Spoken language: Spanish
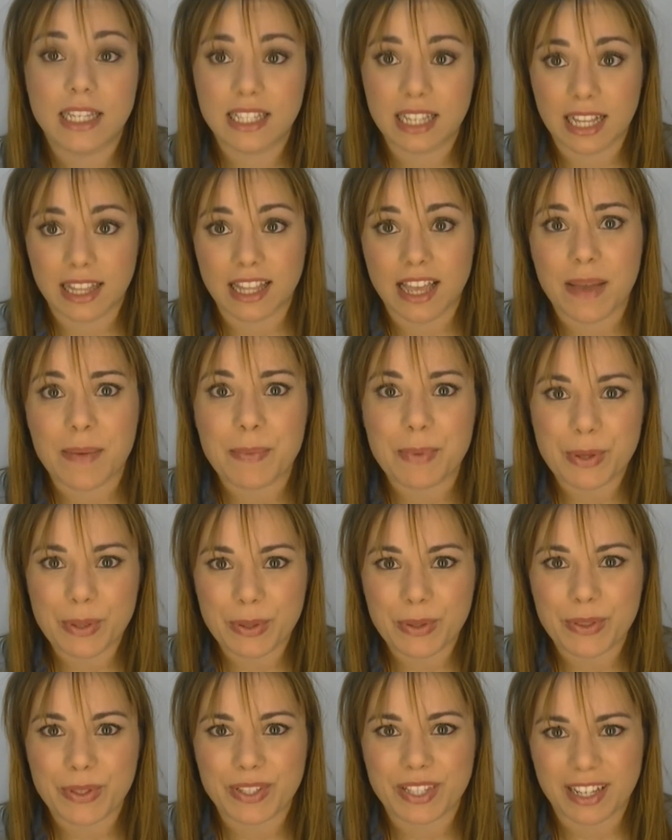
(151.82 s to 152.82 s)
Salda en
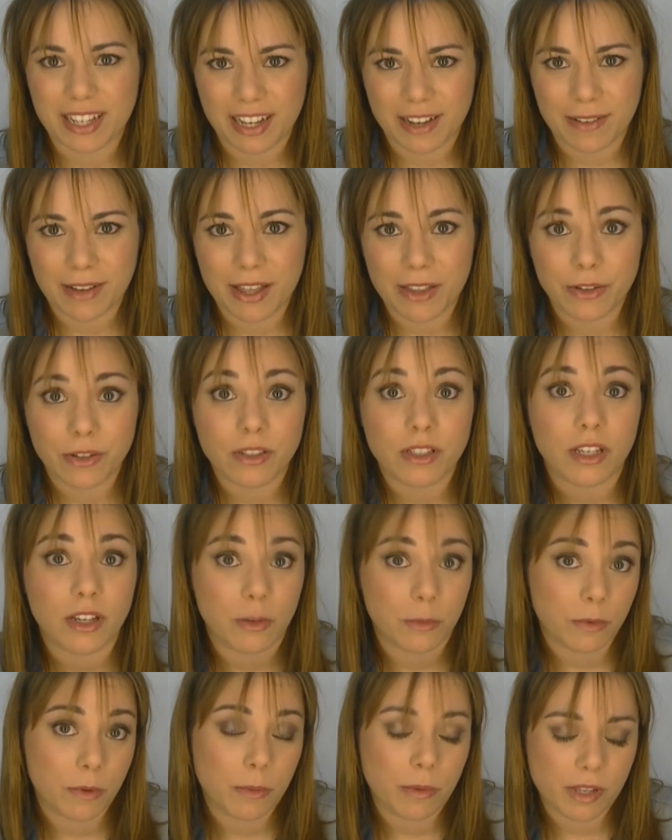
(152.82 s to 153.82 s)
productos acabados y
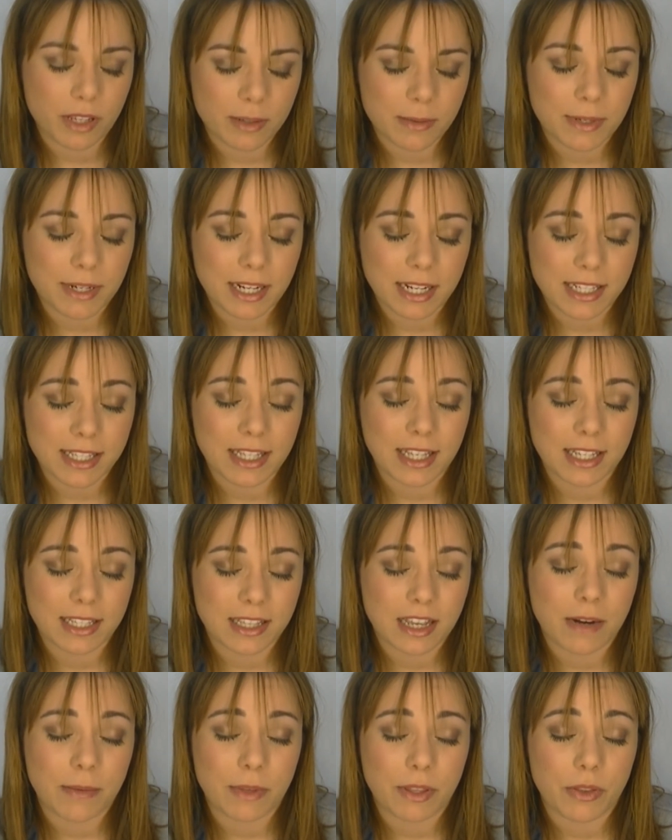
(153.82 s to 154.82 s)
como podéis ver,
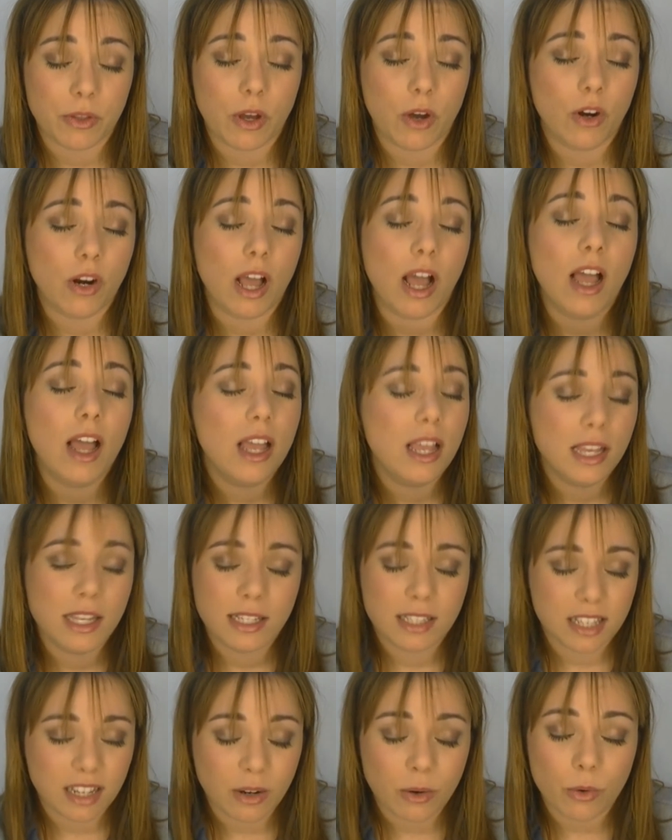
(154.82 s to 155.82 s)
estar viendo ahora,
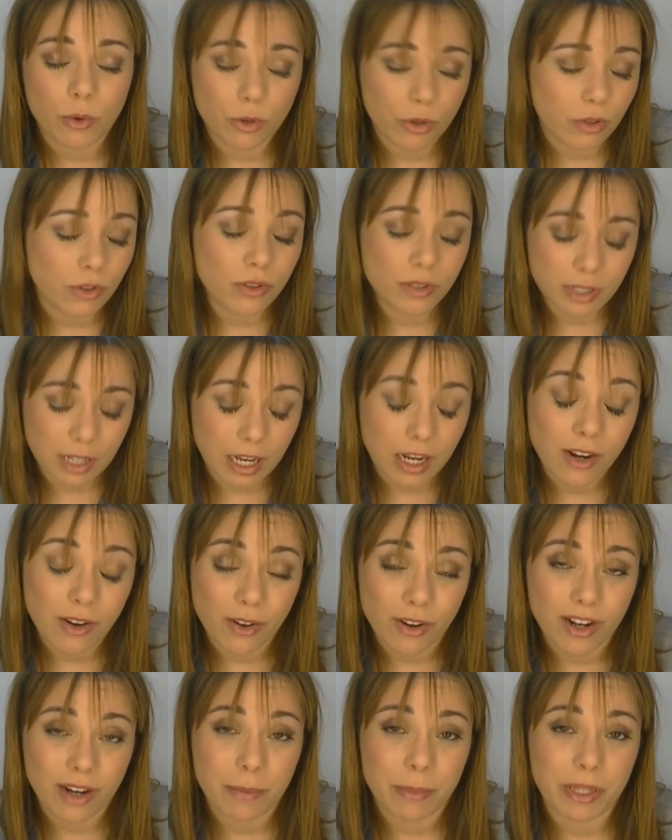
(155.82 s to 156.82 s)
seguro que
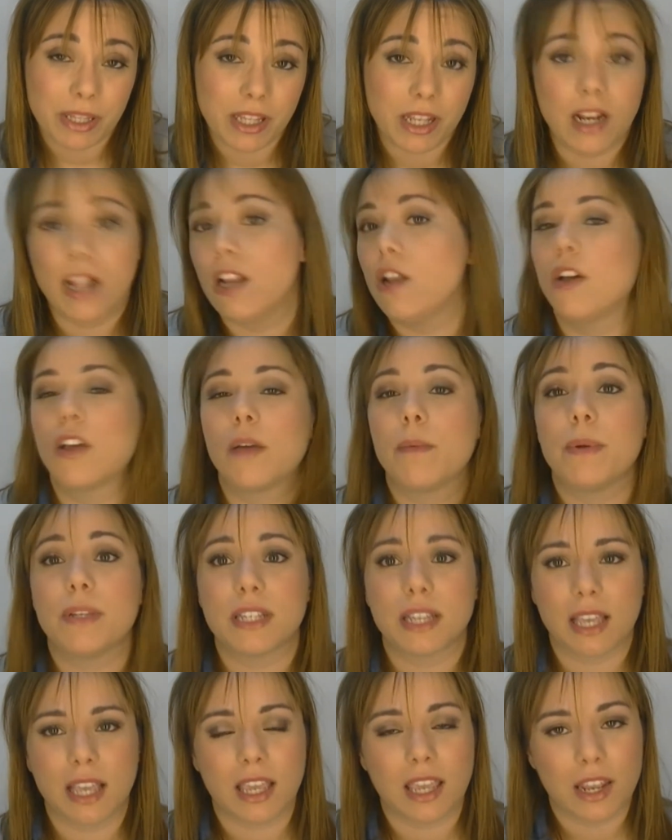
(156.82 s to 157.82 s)
lo repetiré. Lo que
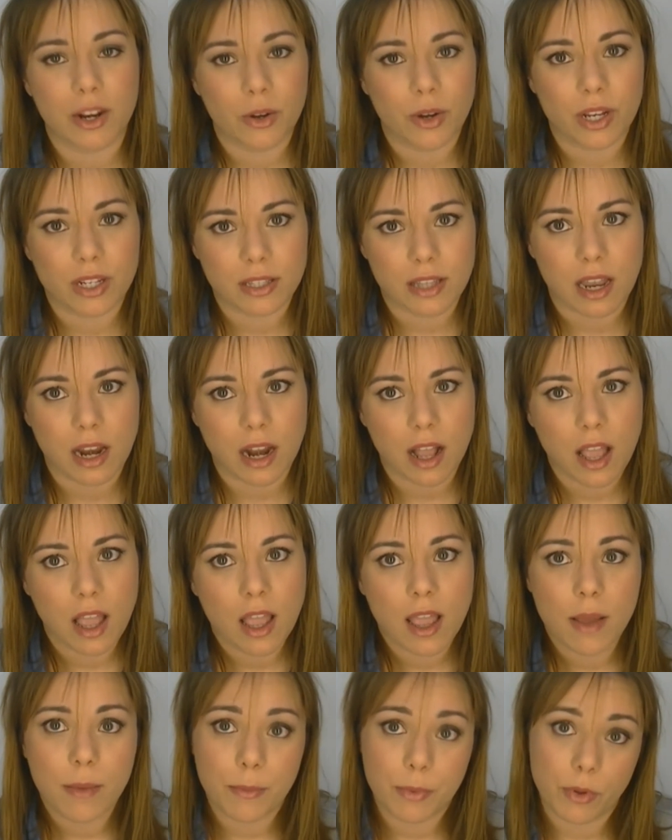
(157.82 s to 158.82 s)
pasa es que quiero gastar
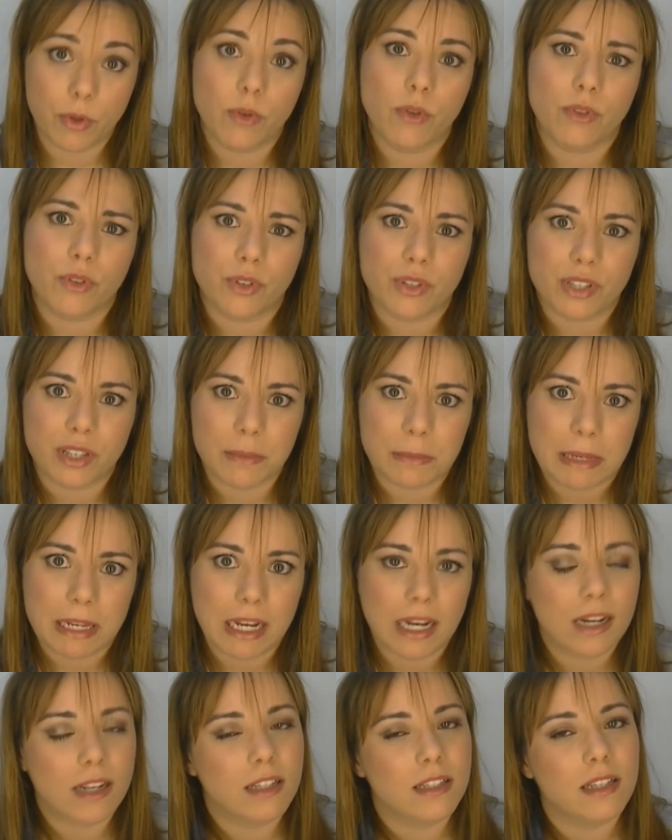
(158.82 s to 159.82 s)
productos
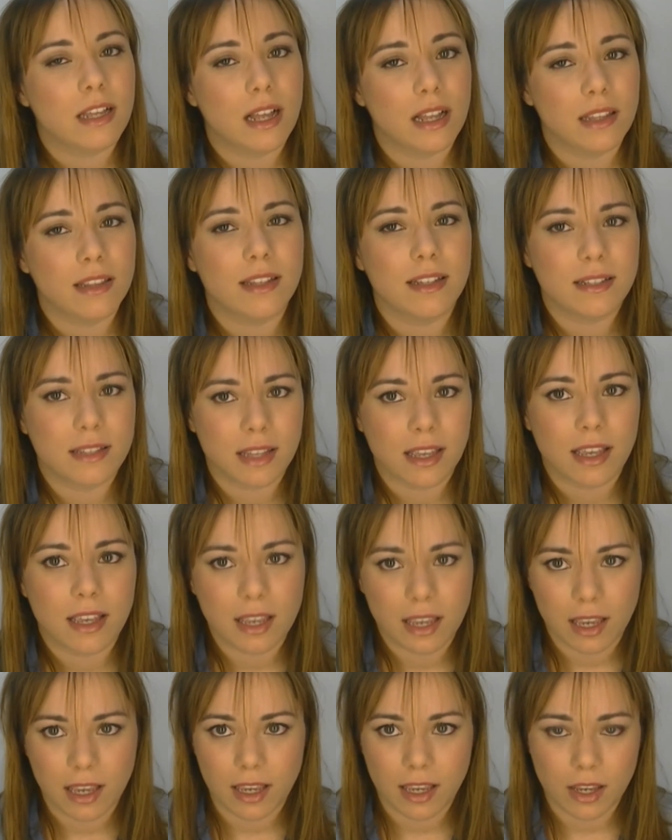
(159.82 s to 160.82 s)
similares antes de
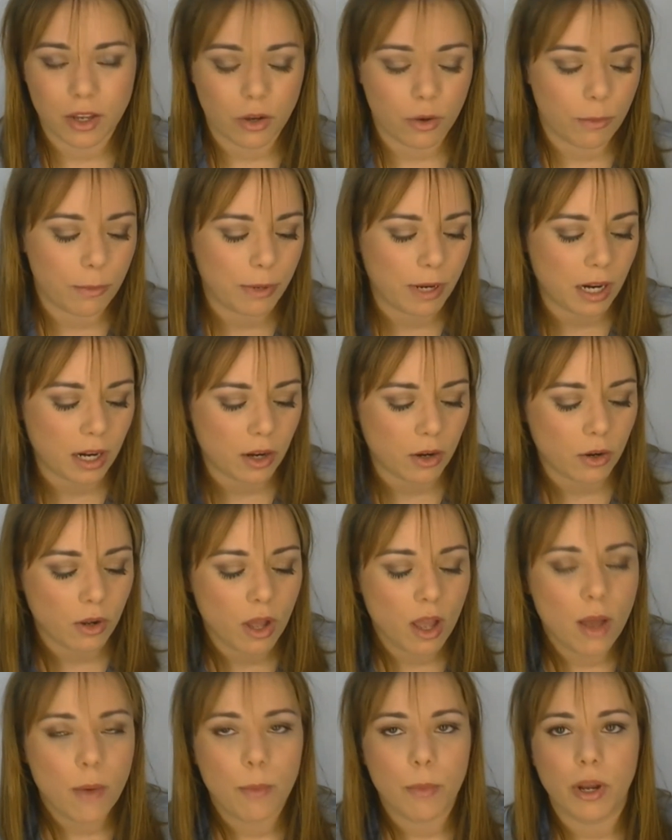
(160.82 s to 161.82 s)
eh, comprarlo.
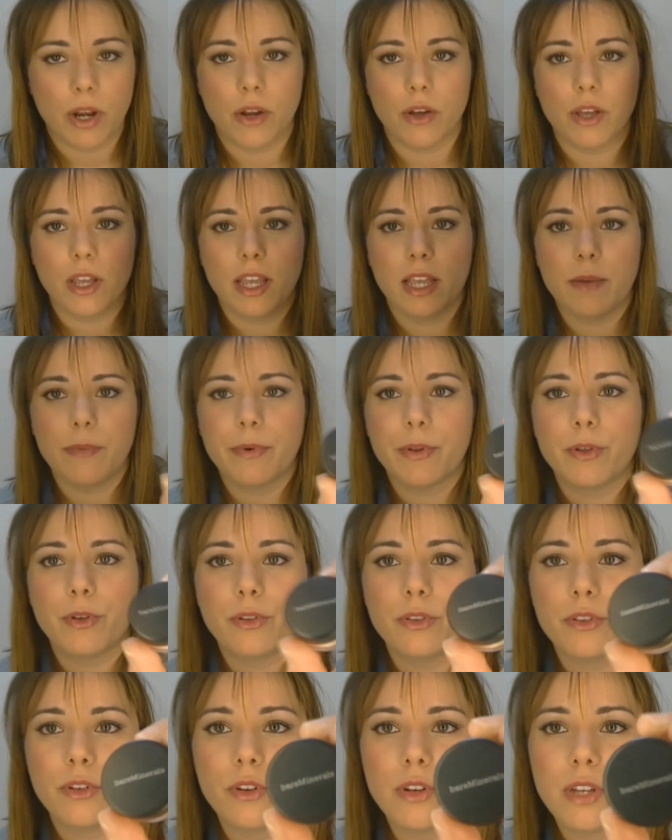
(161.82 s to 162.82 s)
Bueno, el
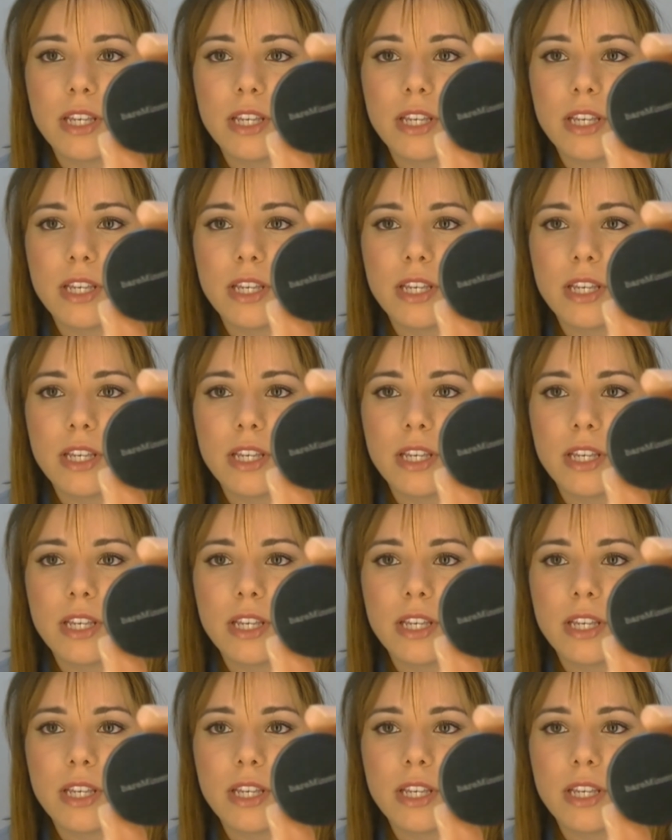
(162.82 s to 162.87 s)
producto